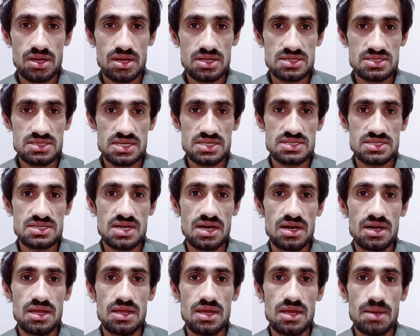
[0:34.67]

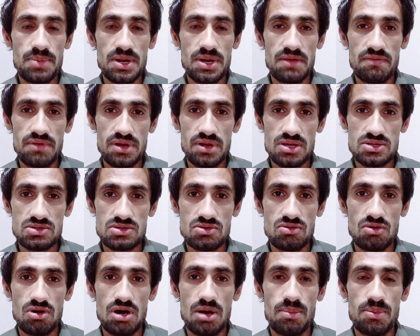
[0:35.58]
कंसिस्टेंटली अपनी वीडियोस
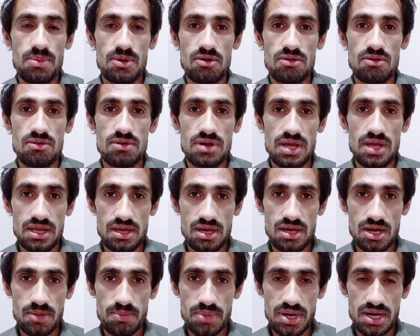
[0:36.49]
को अपलोड
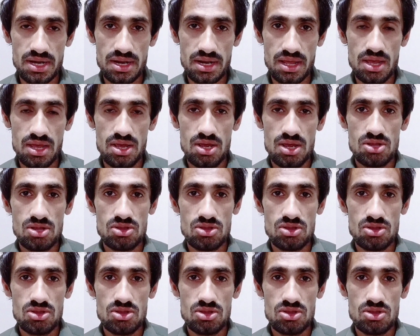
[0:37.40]
नहीं कर पा रहे